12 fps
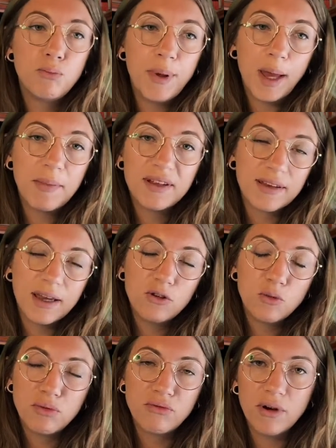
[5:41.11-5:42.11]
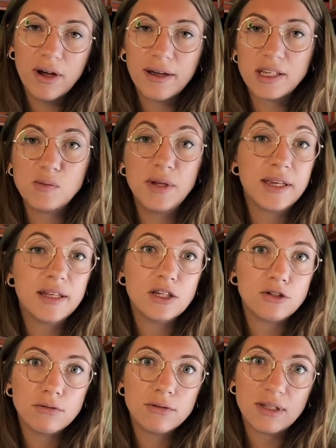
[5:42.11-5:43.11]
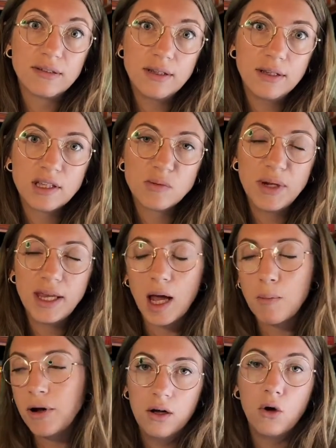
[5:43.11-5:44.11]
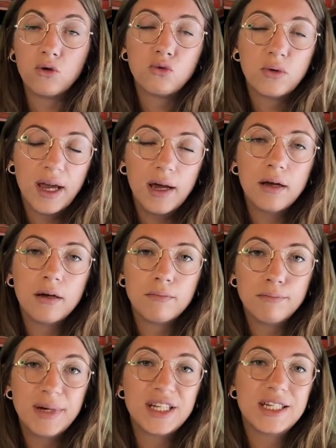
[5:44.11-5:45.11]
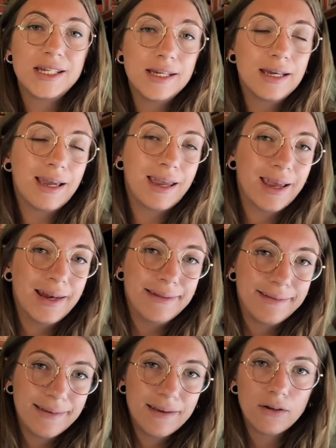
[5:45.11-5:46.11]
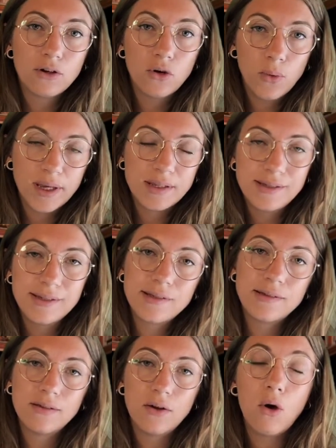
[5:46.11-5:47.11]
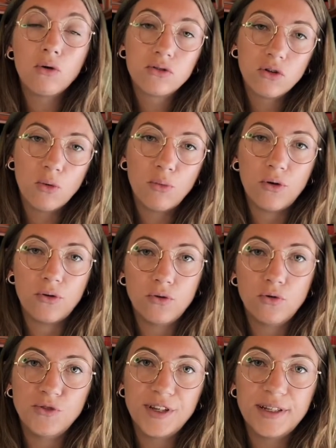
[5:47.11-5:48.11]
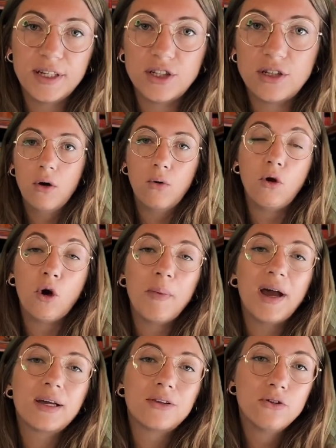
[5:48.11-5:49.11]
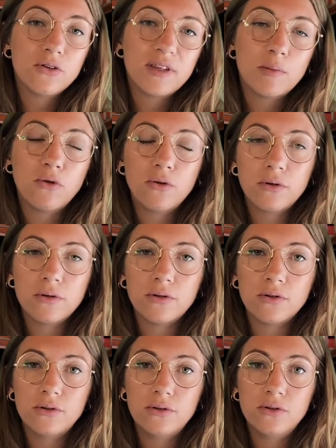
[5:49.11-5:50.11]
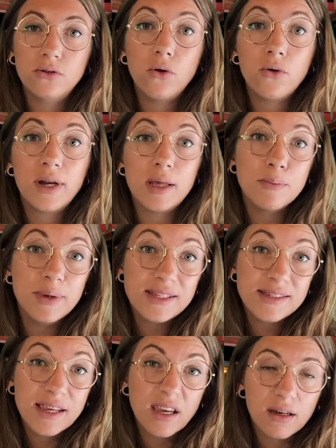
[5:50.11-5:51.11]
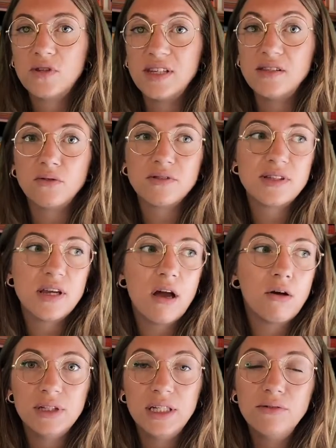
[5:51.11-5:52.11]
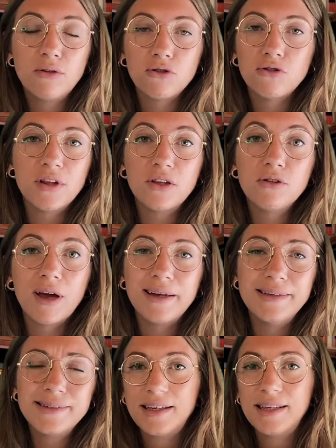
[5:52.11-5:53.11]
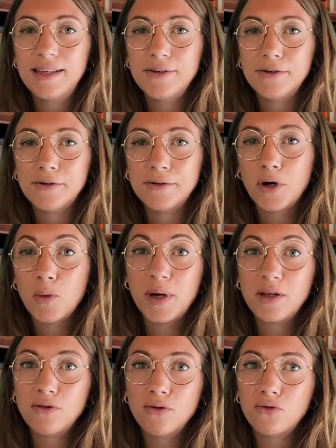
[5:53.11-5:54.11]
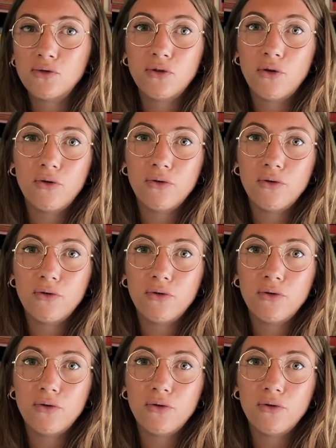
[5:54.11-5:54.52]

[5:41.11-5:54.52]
permettrait de pouvoir expliquer des choses assez inexplicables. En tout cas, magie et réalité coexistent ensemble au Moyen Âge. On le remarque notamment euh, dans les bestiaires, ces anciens euh, livres de naturalistes qui euh, représentent autant